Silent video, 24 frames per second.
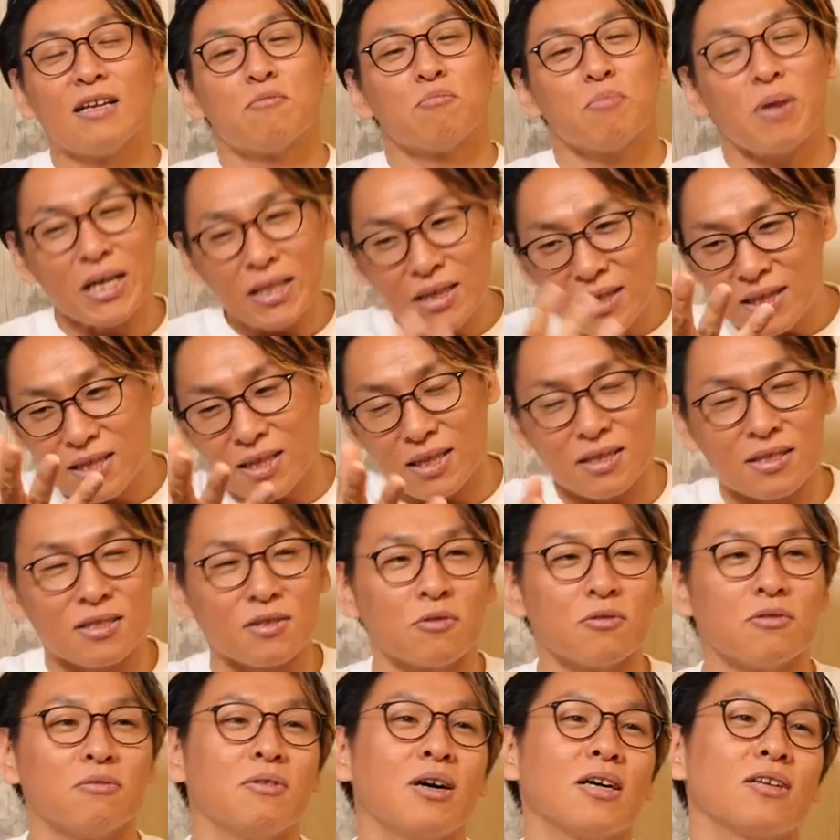パって
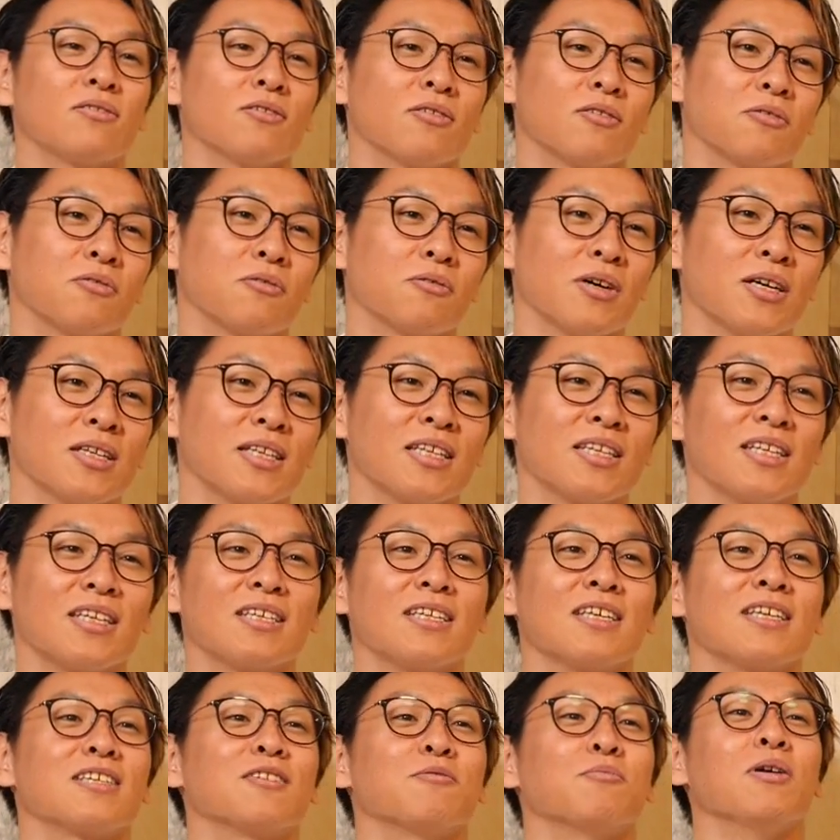そういう悪いことが出て
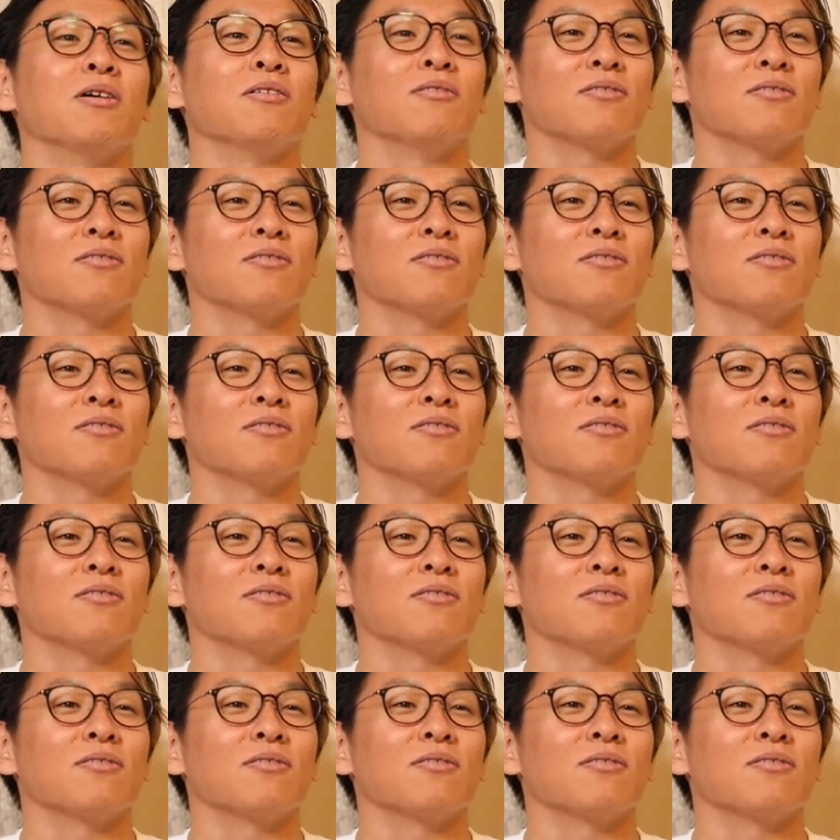きてしま